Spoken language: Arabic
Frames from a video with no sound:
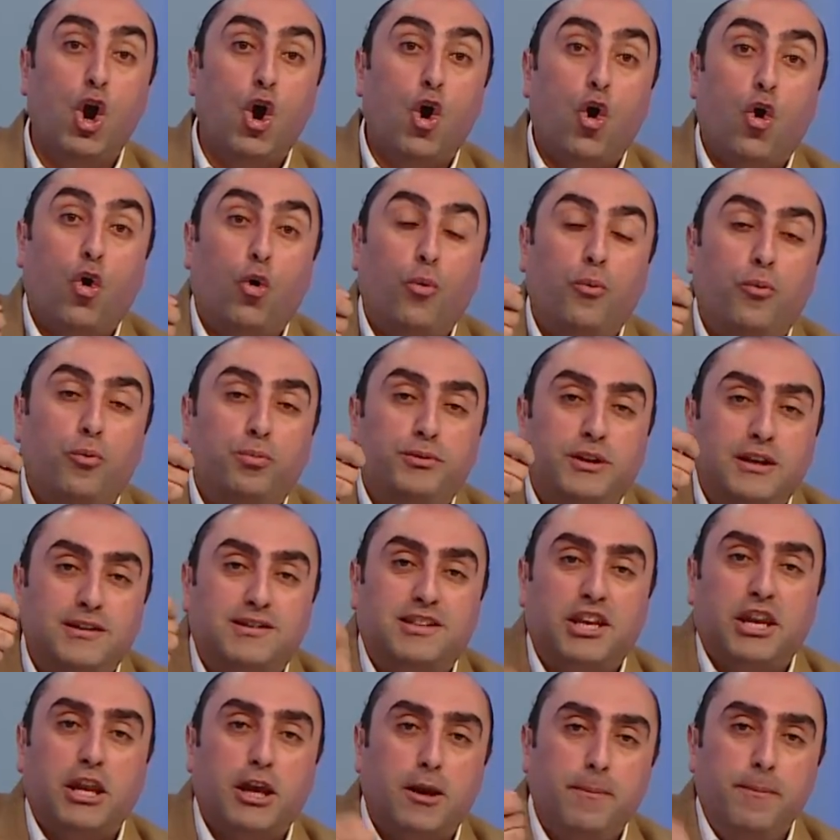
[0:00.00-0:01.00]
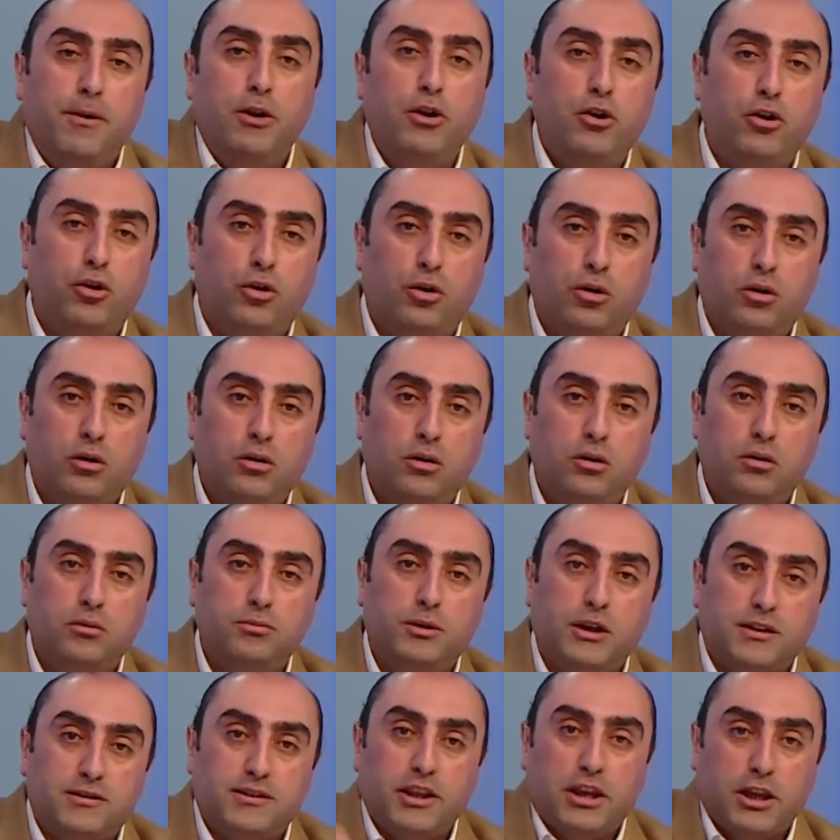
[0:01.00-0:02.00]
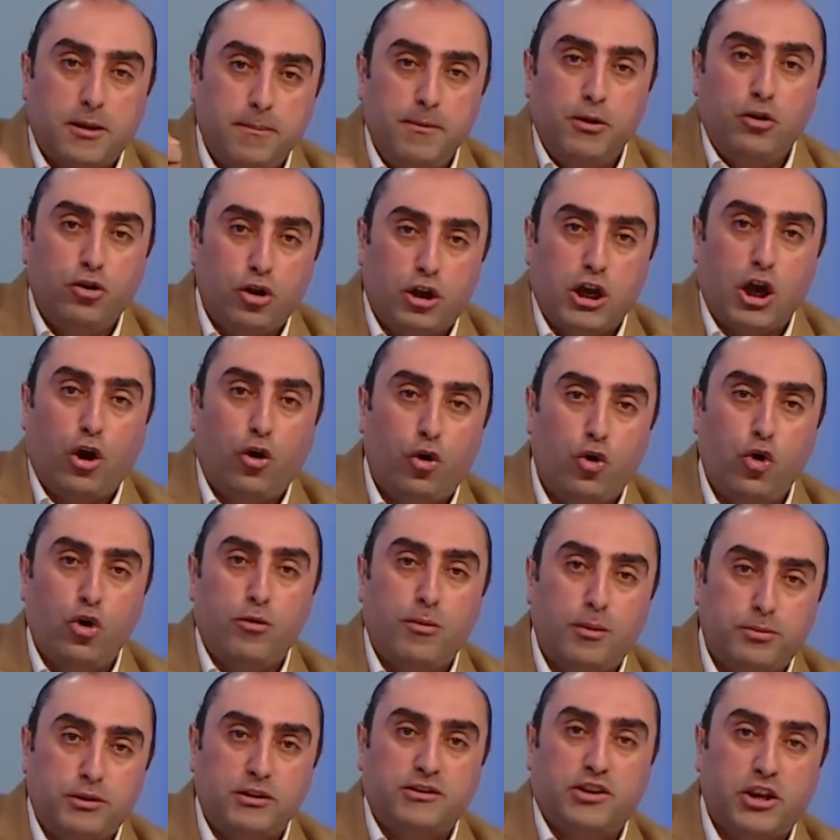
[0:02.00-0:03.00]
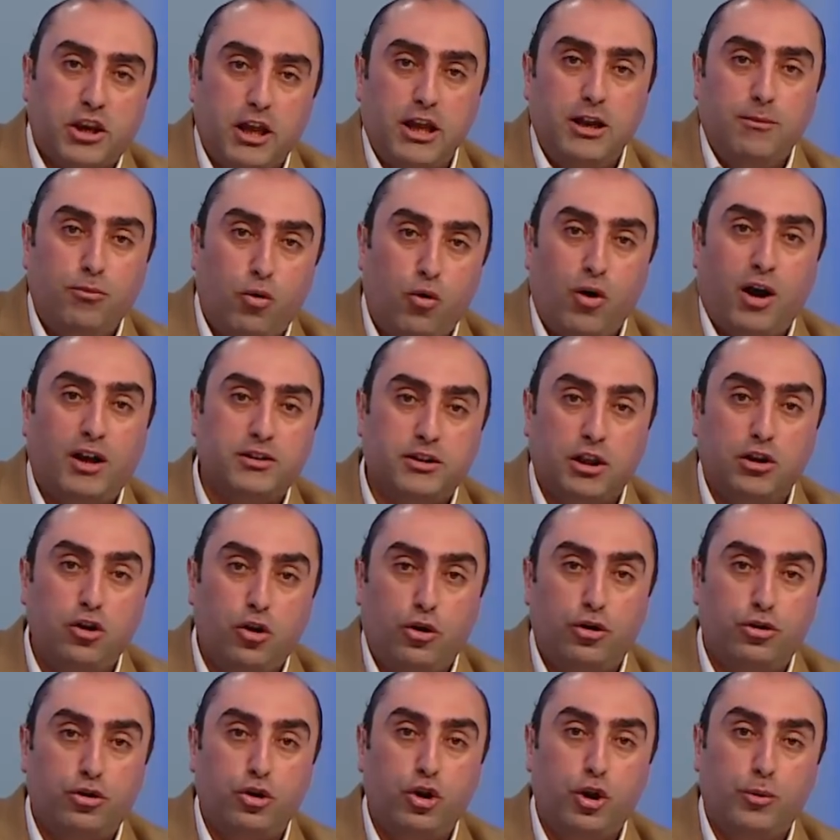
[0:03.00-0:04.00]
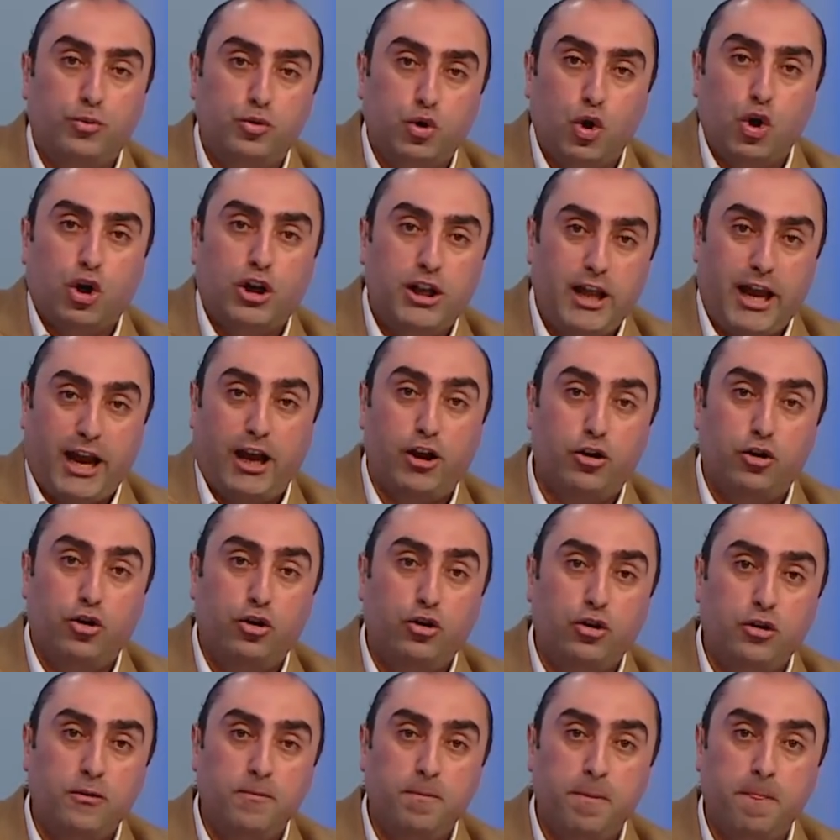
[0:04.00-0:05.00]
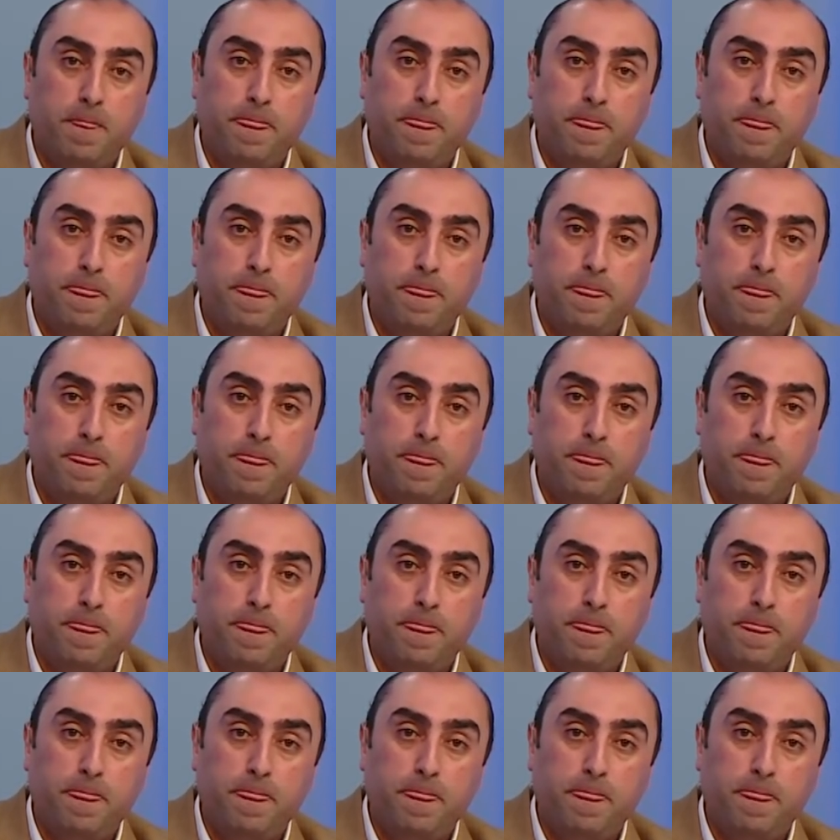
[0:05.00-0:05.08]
وبتسرق منه بتسرق منه كحكومه بتسرق المواطن الاردني وبتاكلي حقه